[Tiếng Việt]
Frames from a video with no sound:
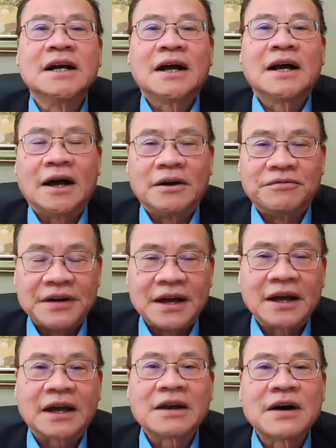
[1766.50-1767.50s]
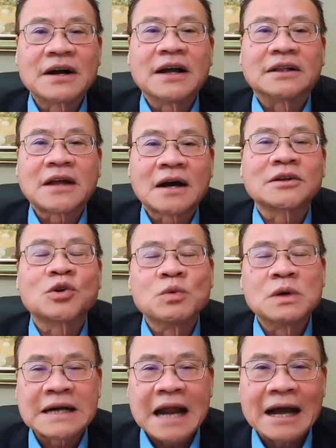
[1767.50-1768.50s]
Ờ, về cái vấn đề tân
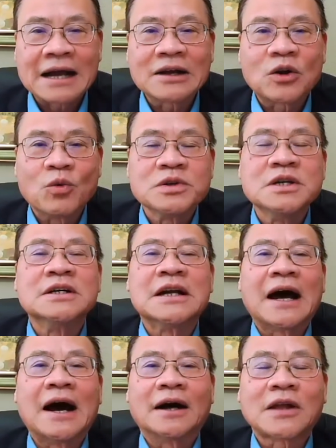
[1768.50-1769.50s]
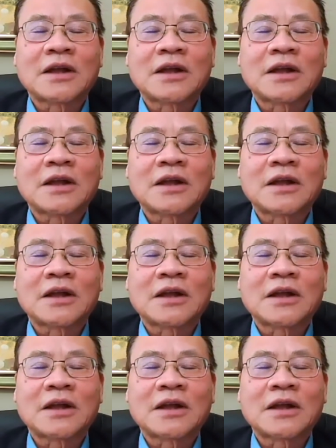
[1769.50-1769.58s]
trung ương đảng cũng như là họ